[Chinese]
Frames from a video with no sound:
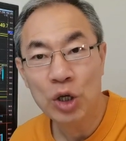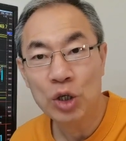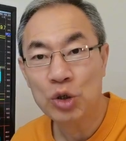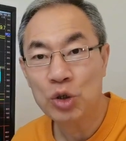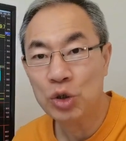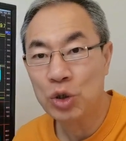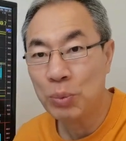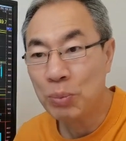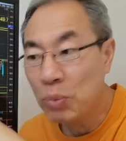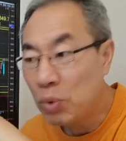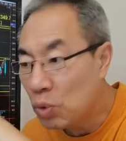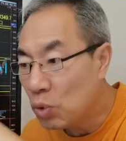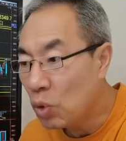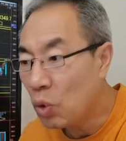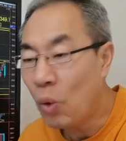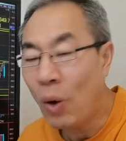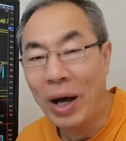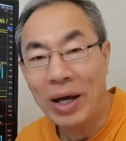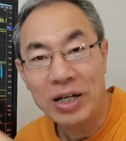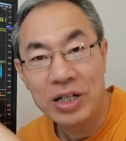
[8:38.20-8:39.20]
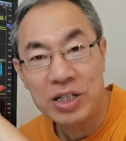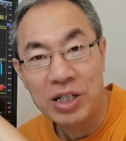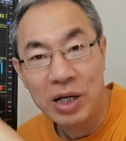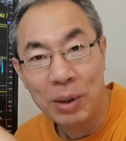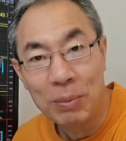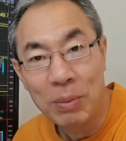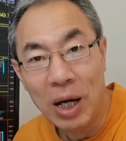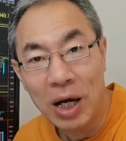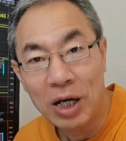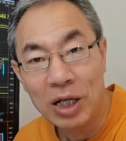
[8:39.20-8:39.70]
就是不管什
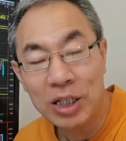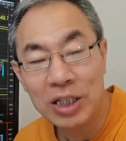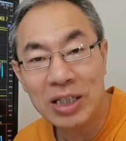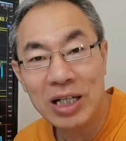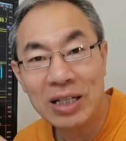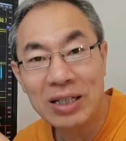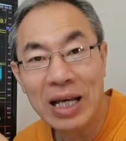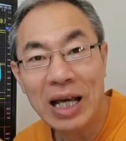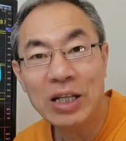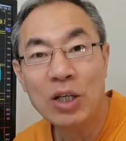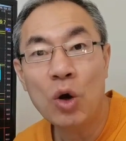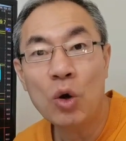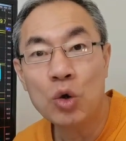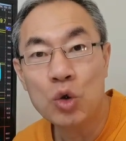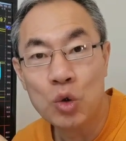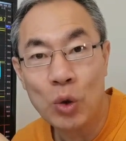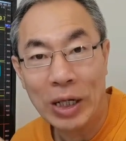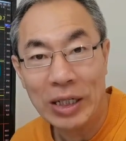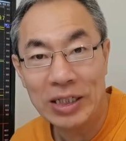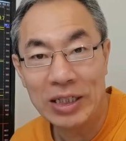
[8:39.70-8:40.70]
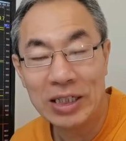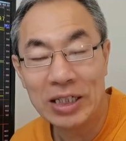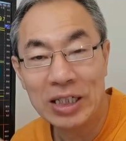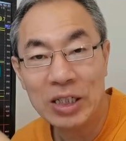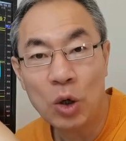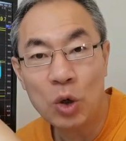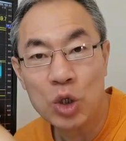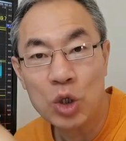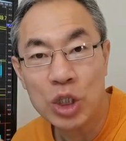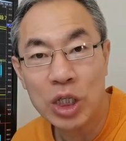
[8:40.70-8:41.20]
么，现在要转型、
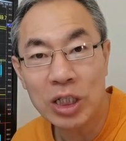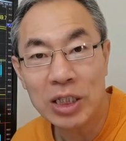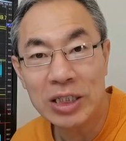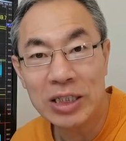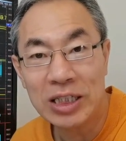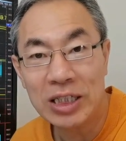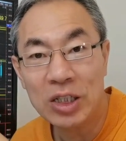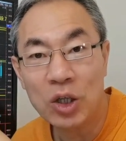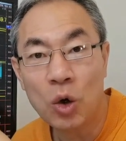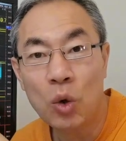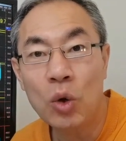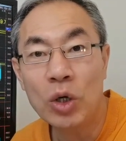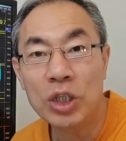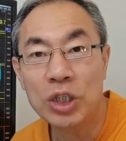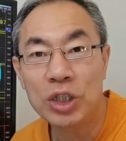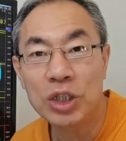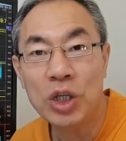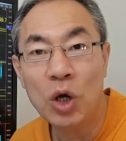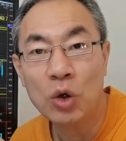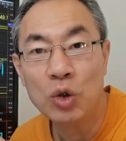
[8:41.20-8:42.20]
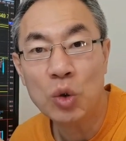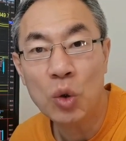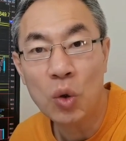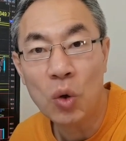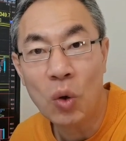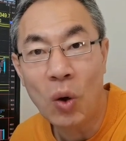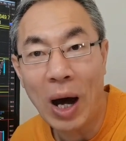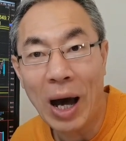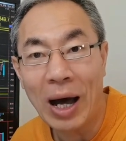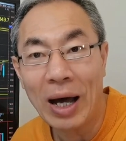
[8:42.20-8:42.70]
要升级或者是要
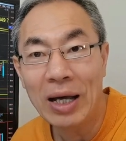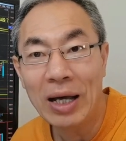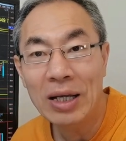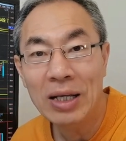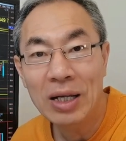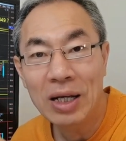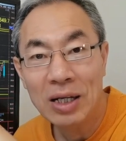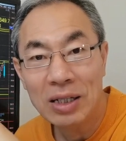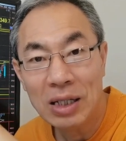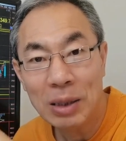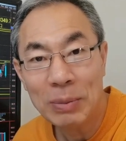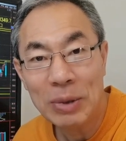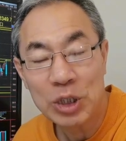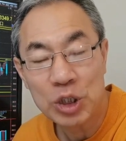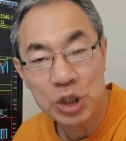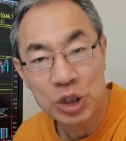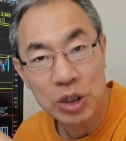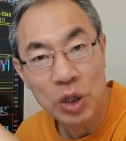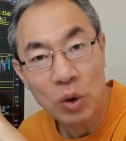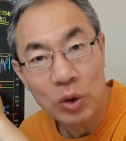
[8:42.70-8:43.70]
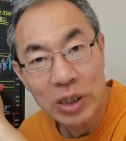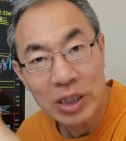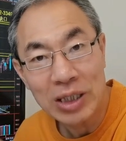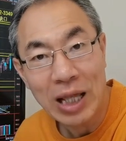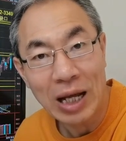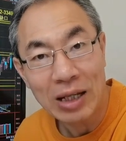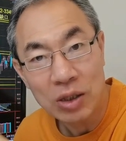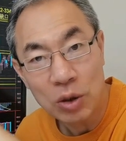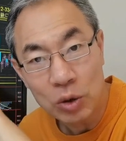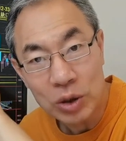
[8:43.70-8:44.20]
优化，那么只要一
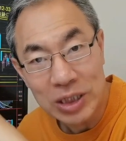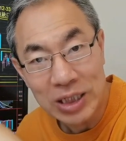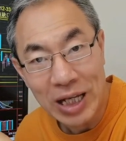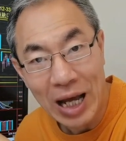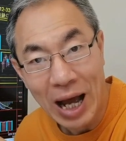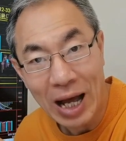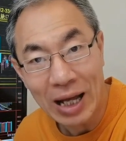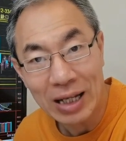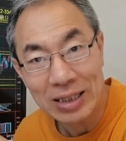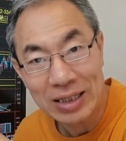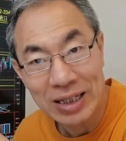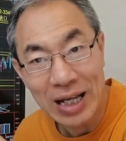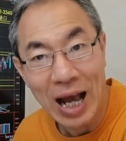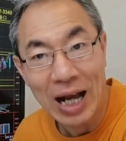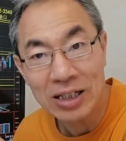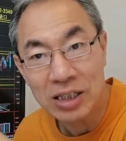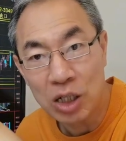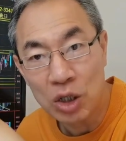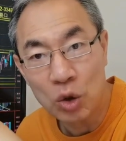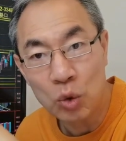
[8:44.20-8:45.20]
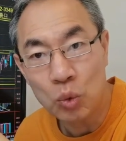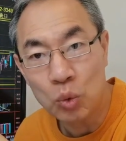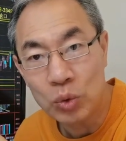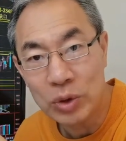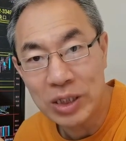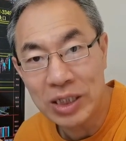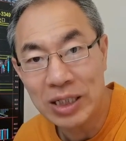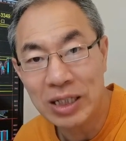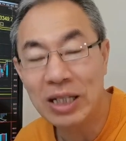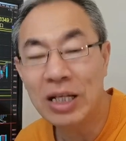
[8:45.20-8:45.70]
谈到加，加上了五
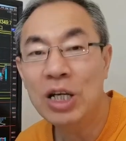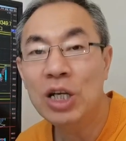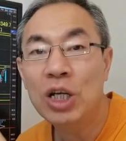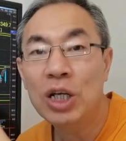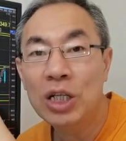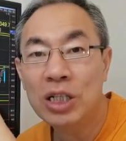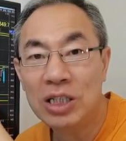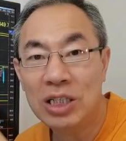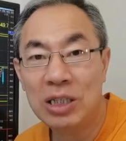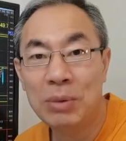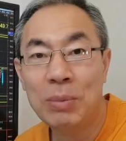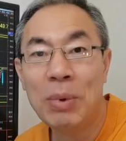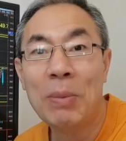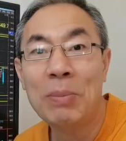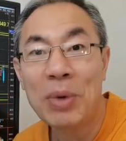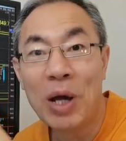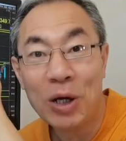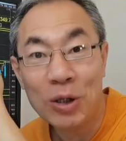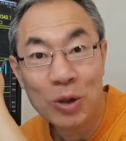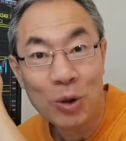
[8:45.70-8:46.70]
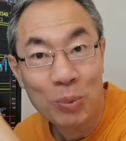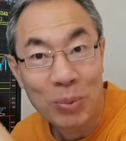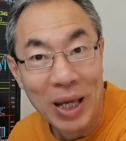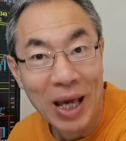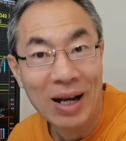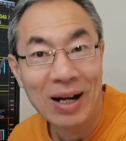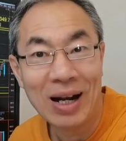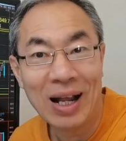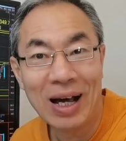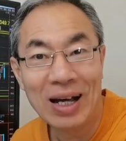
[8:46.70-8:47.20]
G，基本面就
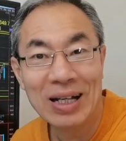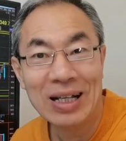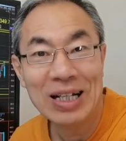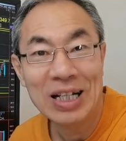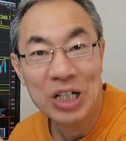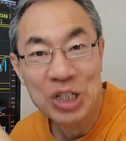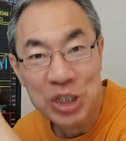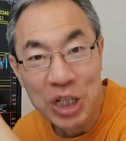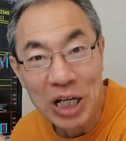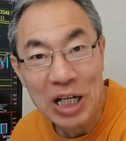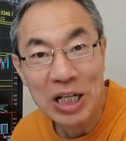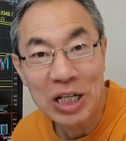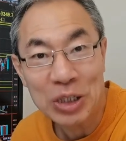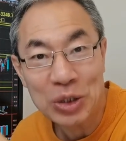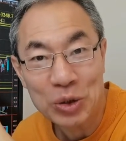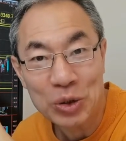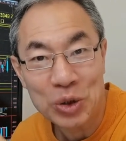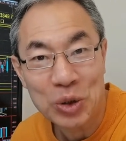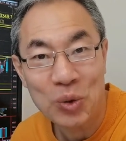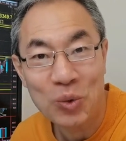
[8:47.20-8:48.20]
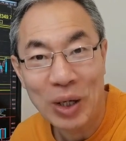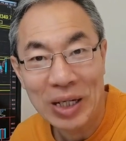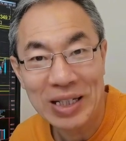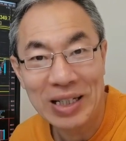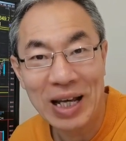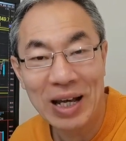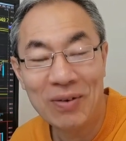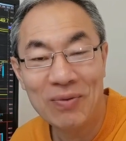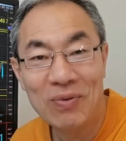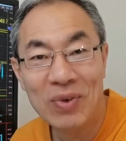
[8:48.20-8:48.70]
变了，这个就是关
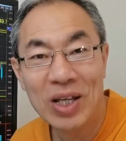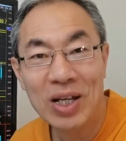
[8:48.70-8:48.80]
键。